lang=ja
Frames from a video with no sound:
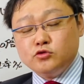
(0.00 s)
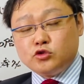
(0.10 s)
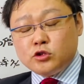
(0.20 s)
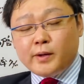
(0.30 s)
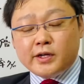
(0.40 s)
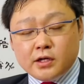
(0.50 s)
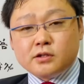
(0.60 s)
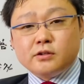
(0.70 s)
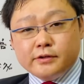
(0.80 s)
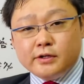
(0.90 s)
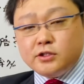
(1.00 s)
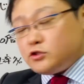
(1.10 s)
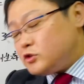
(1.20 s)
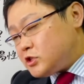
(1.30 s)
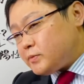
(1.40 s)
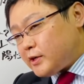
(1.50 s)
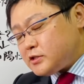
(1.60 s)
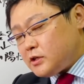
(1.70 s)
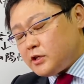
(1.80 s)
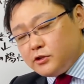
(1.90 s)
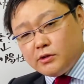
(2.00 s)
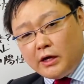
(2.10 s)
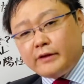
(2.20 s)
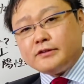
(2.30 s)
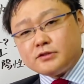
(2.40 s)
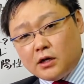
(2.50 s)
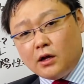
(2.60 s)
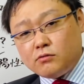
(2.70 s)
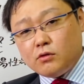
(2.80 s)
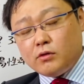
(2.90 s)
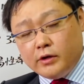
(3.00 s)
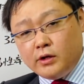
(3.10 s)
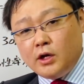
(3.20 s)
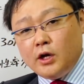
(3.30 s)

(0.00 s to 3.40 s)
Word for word: 10倍であってね、11倍じゃない理由は何ですかとかね、